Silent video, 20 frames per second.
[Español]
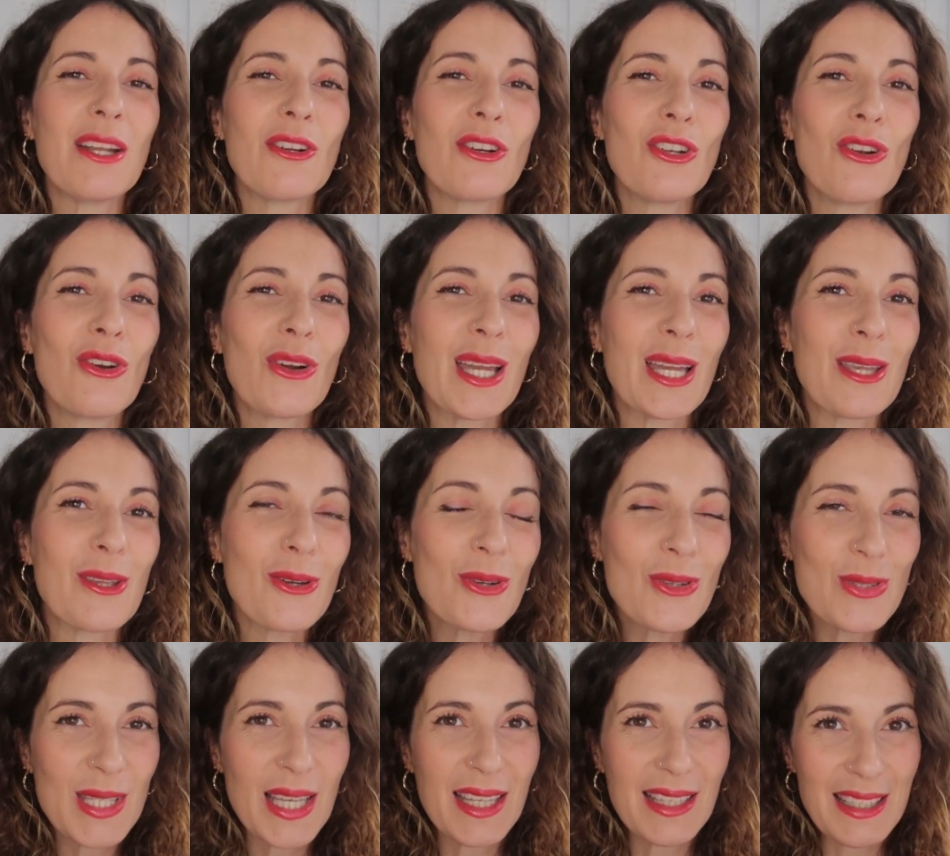Pero lo que
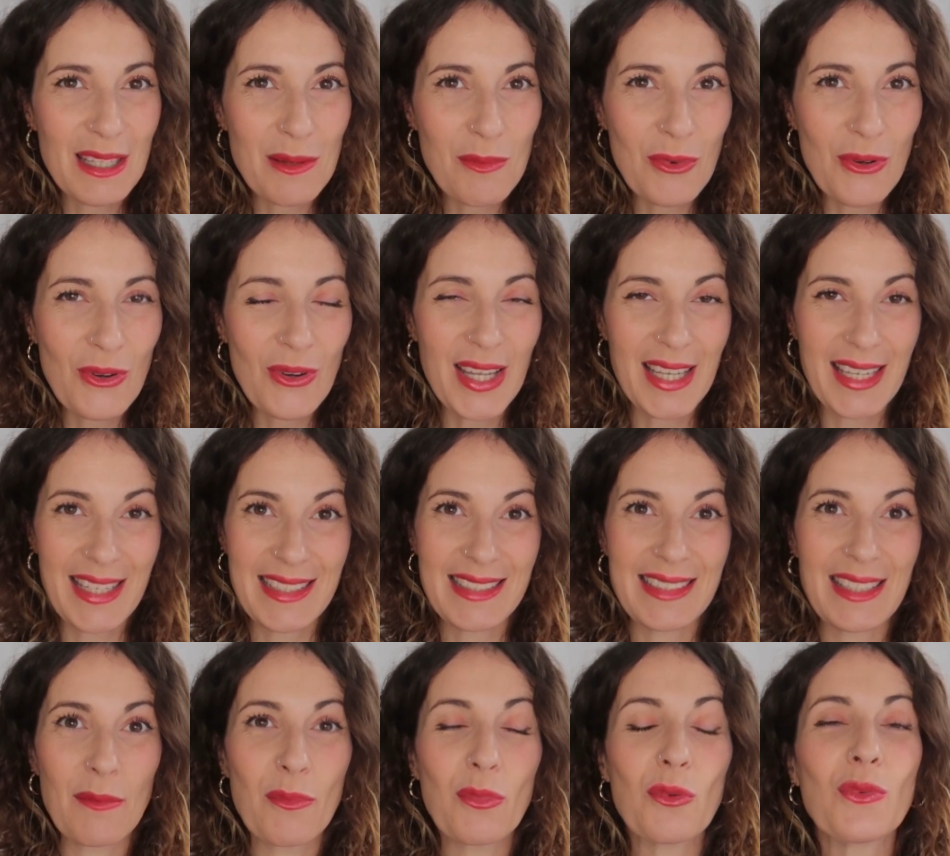yo os animo
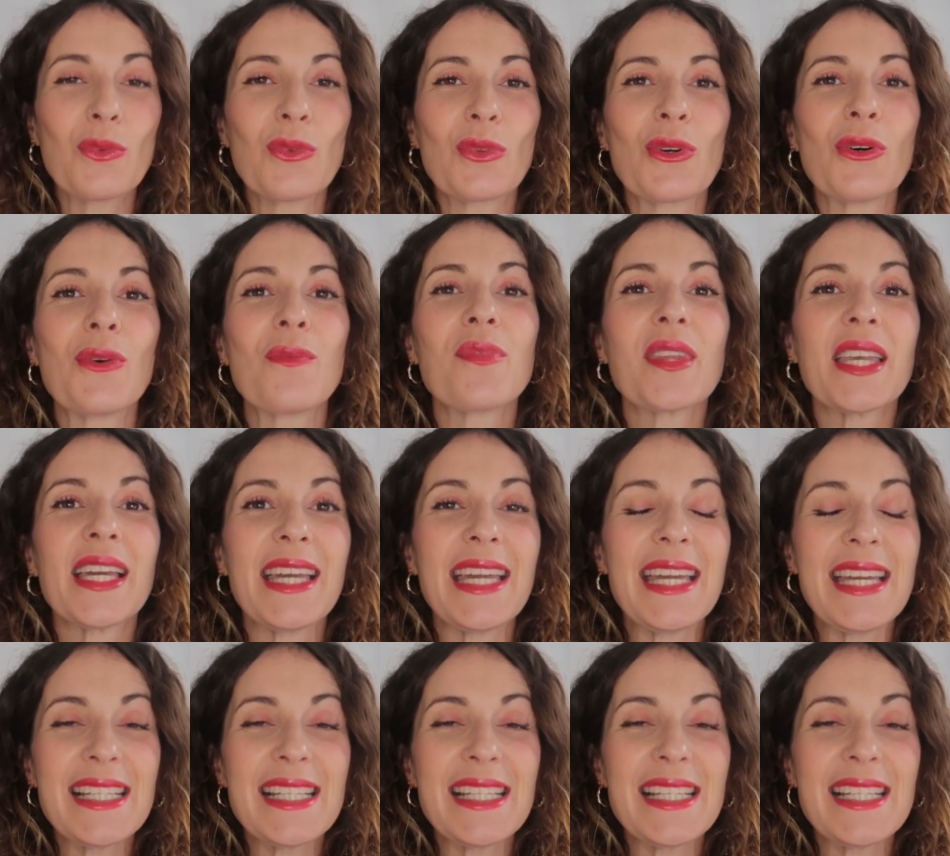en este punto